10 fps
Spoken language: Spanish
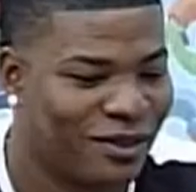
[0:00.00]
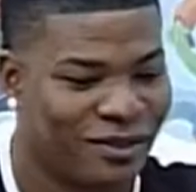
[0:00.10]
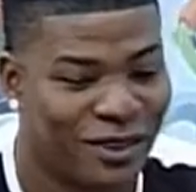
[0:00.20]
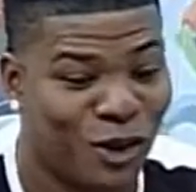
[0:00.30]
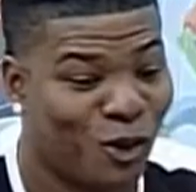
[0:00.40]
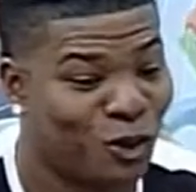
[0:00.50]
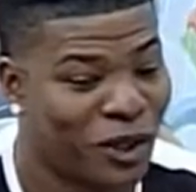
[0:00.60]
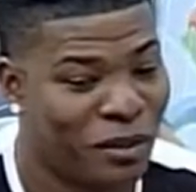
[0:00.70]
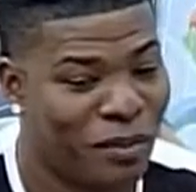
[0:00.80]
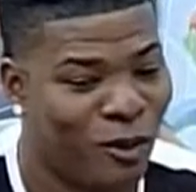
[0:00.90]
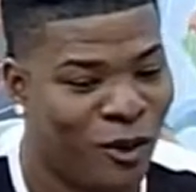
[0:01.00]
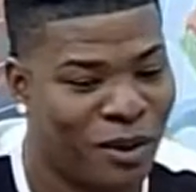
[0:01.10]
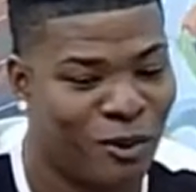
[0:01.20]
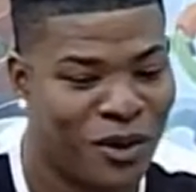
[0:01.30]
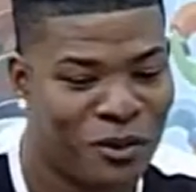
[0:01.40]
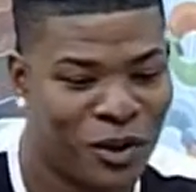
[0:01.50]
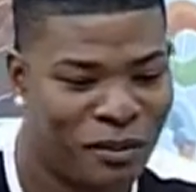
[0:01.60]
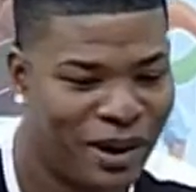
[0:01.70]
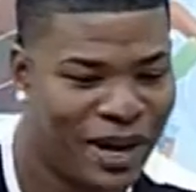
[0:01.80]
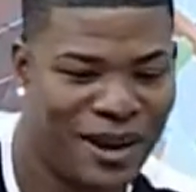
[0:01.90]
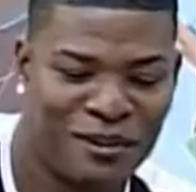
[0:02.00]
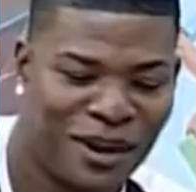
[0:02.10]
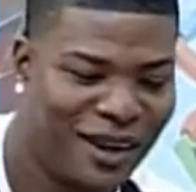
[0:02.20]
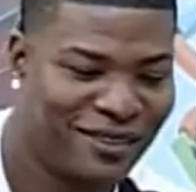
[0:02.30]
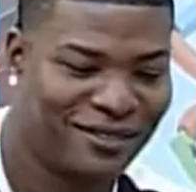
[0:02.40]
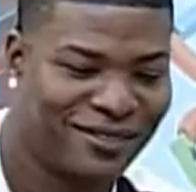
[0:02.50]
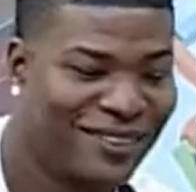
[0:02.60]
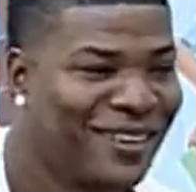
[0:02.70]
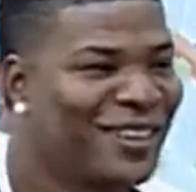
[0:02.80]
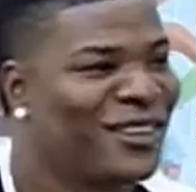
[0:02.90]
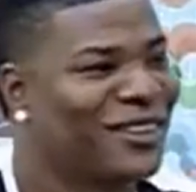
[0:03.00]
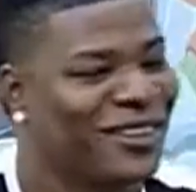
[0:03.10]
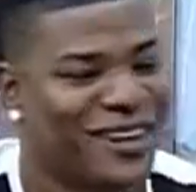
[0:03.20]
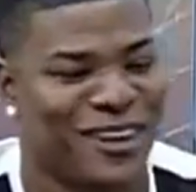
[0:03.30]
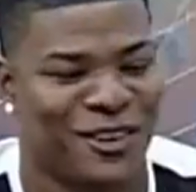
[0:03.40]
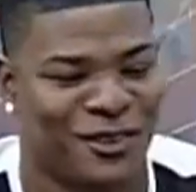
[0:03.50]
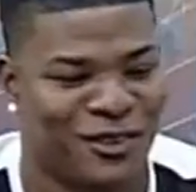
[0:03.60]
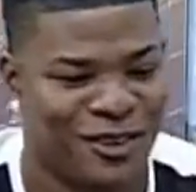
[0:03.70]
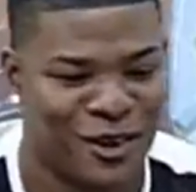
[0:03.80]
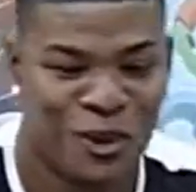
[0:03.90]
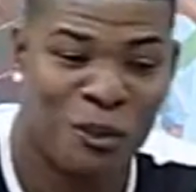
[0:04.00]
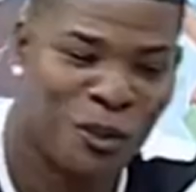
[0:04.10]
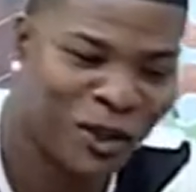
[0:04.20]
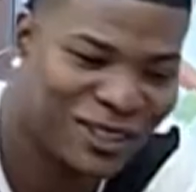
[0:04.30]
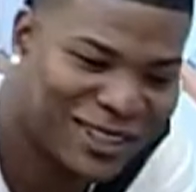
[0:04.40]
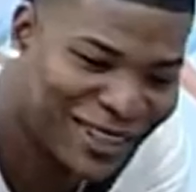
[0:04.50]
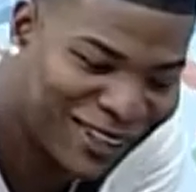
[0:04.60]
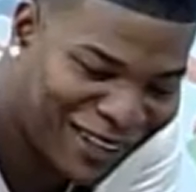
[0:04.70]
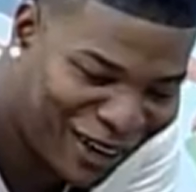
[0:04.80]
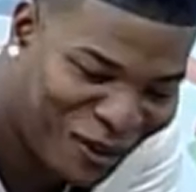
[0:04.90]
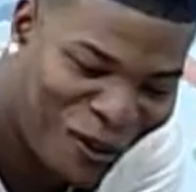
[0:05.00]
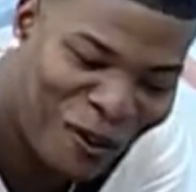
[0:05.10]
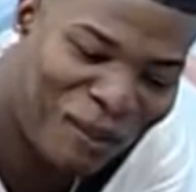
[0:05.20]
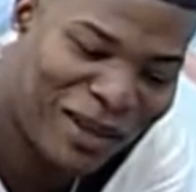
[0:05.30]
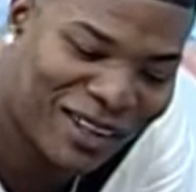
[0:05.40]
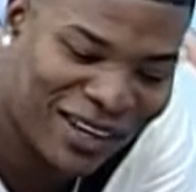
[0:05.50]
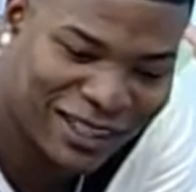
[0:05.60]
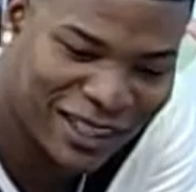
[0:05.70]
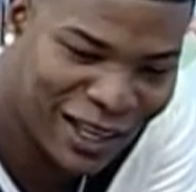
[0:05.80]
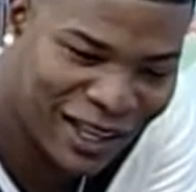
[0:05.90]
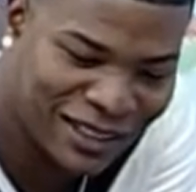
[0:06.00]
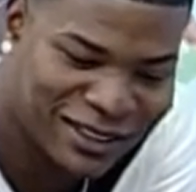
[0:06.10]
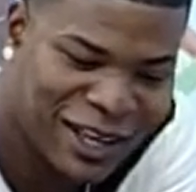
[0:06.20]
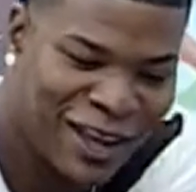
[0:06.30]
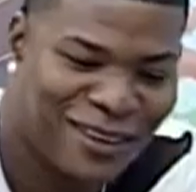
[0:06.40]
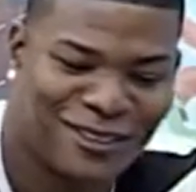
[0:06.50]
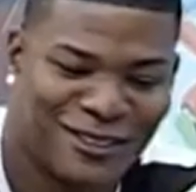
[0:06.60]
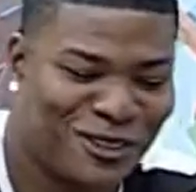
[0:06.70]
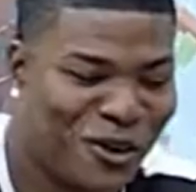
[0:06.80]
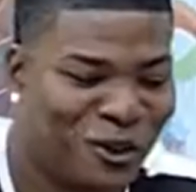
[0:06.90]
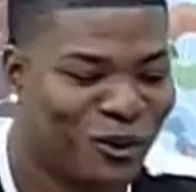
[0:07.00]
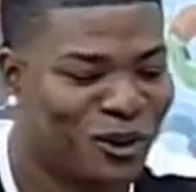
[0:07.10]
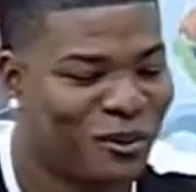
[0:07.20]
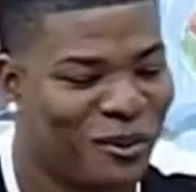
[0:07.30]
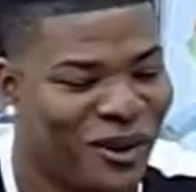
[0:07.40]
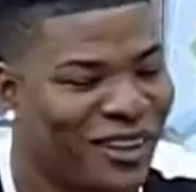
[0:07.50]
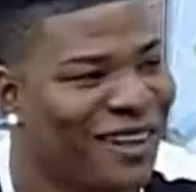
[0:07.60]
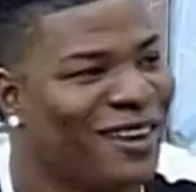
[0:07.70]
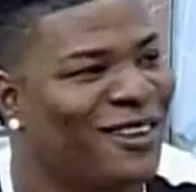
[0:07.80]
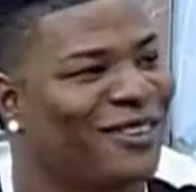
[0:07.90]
de lo que usted me ponga, póngame una palabra. ¿Qué te voy? ¿Qué palabra? puede ser de esta copa, de la taza. Hoy de mí,